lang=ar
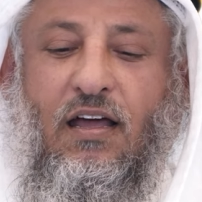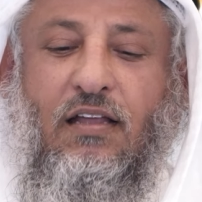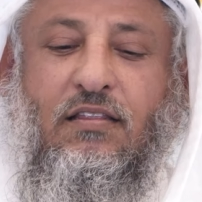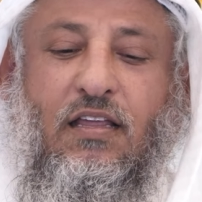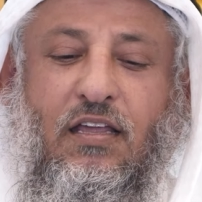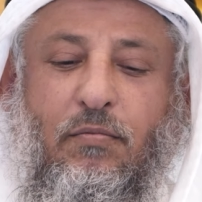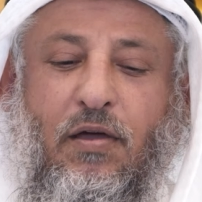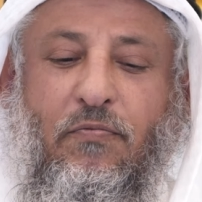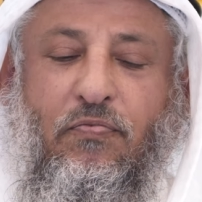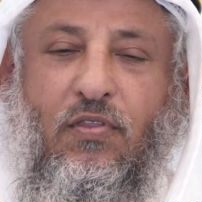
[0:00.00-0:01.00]

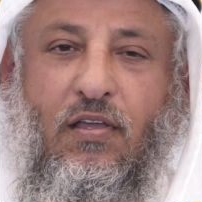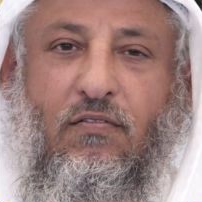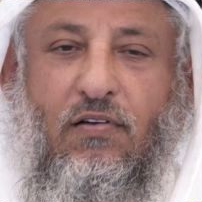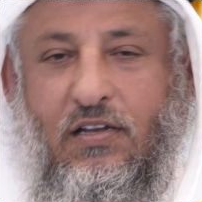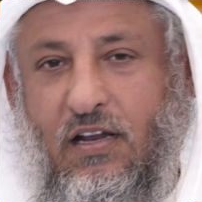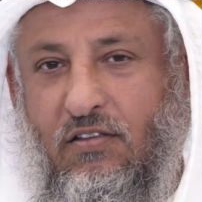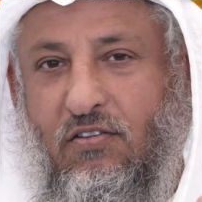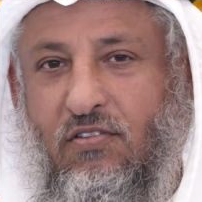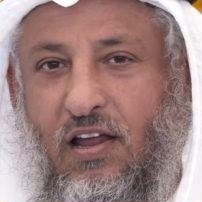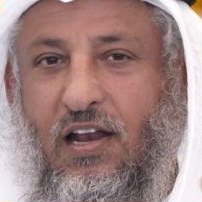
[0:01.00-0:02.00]
الطيبة فالجليس
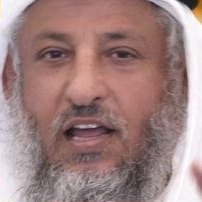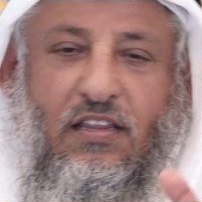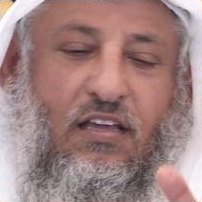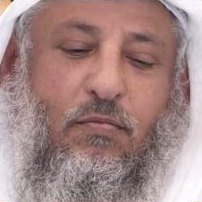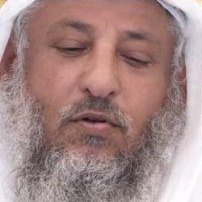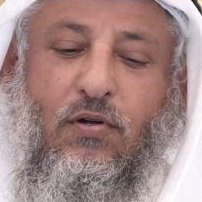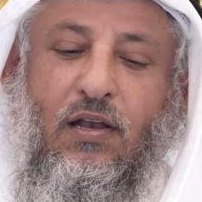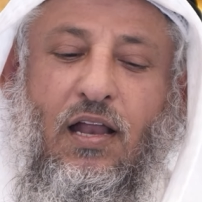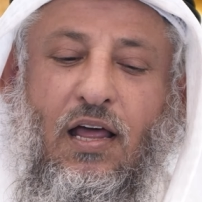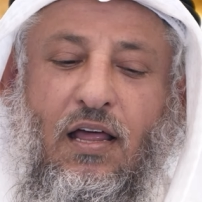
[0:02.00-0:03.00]
الصالح لا يأتيك منه
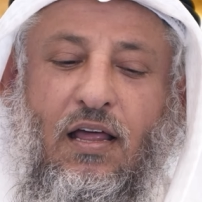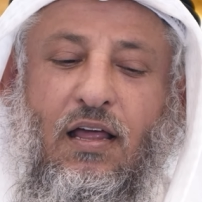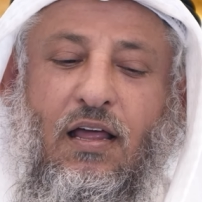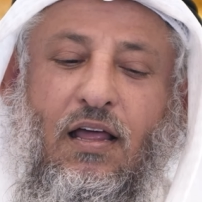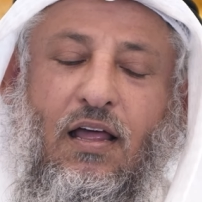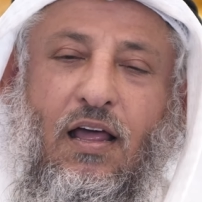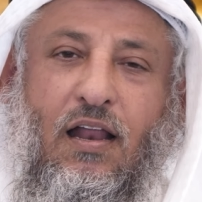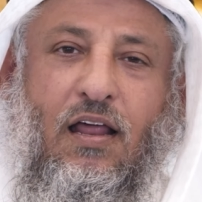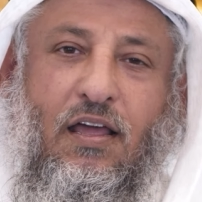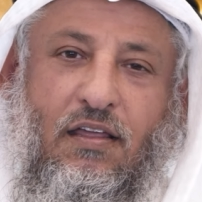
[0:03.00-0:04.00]
إلا
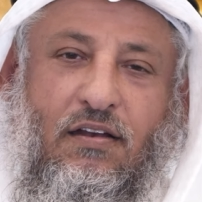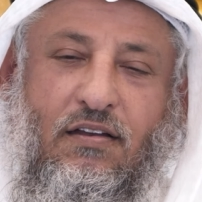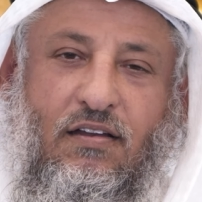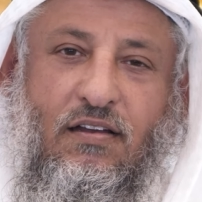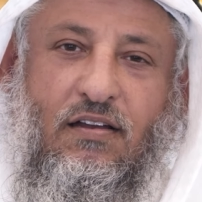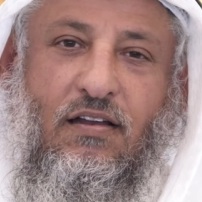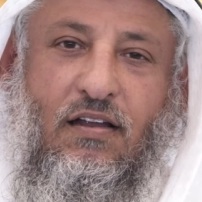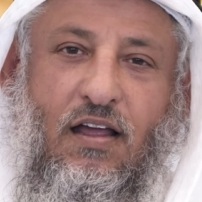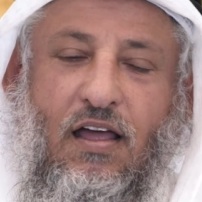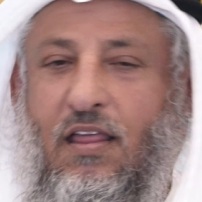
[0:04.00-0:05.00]
الخير
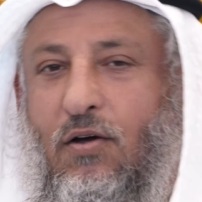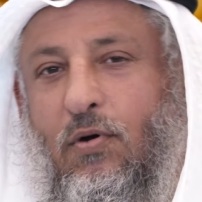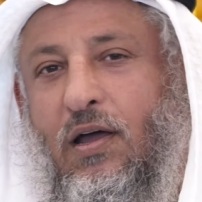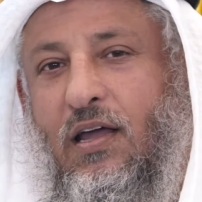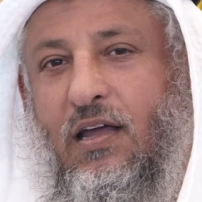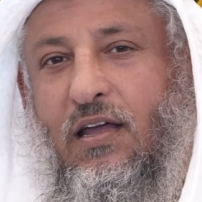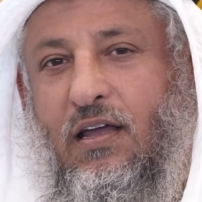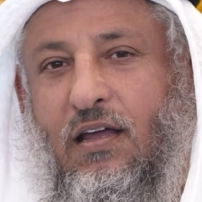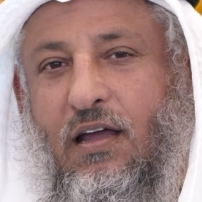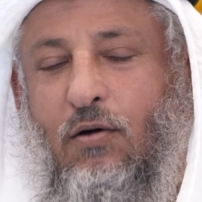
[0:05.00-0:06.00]
هذا هو
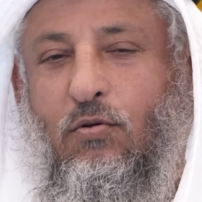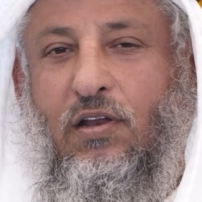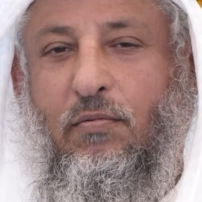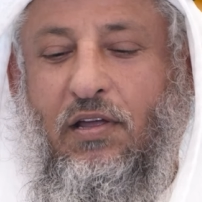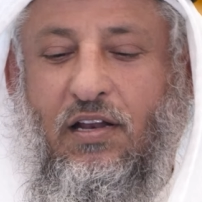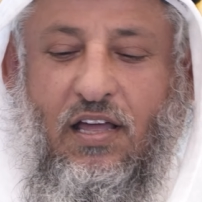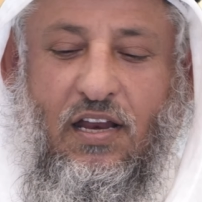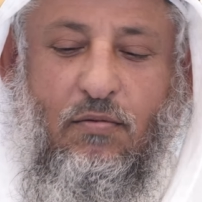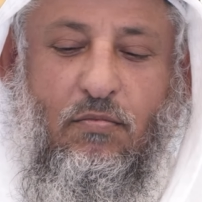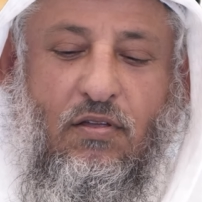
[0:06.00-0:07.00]
قول النبي
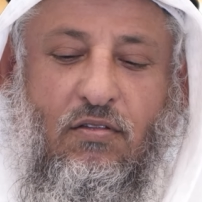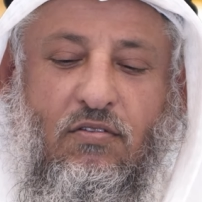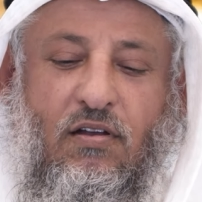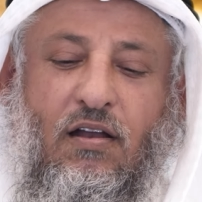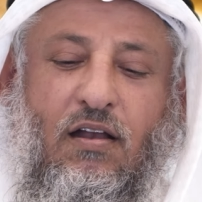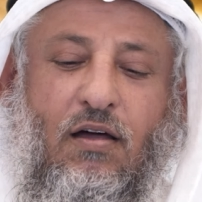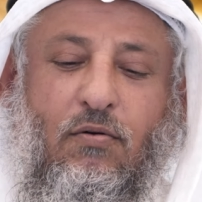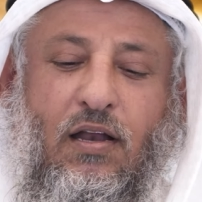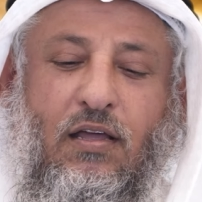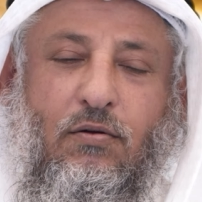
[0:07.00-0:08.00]
الكريم صلى
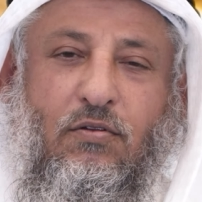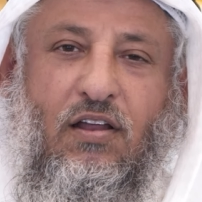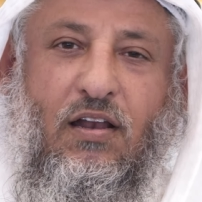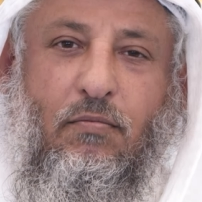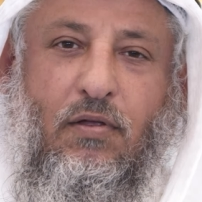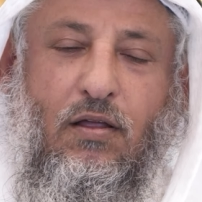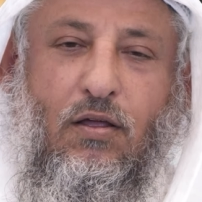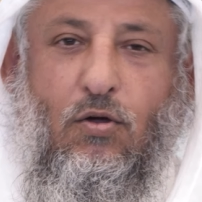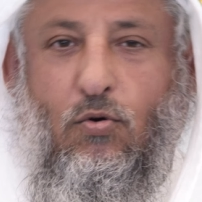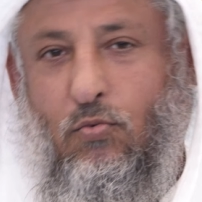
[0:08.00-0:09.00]
الله عليه وسلم
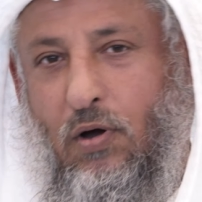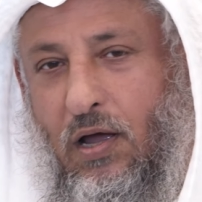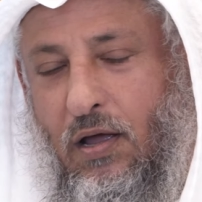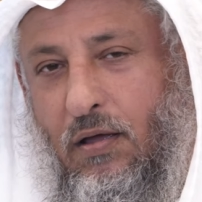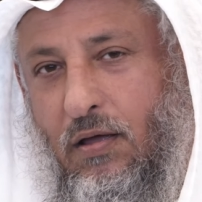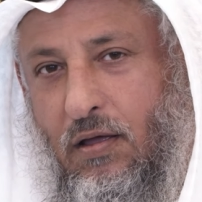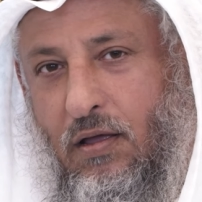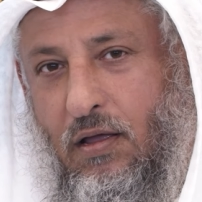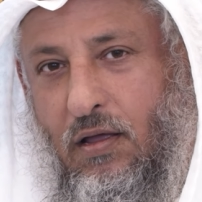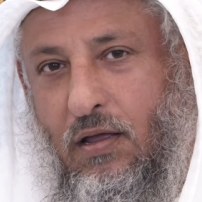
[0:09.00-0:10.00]

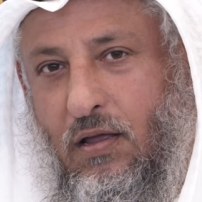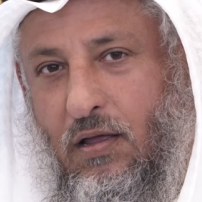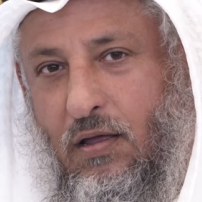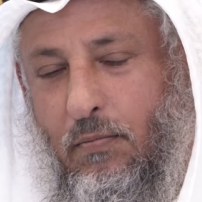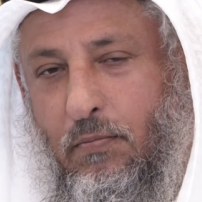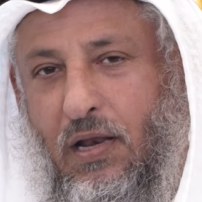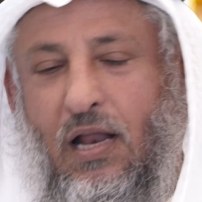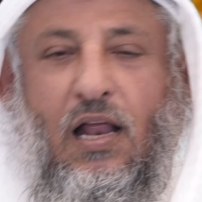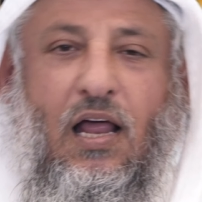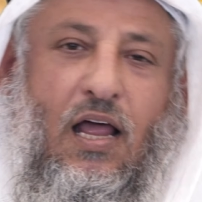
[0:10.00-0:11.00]
ومن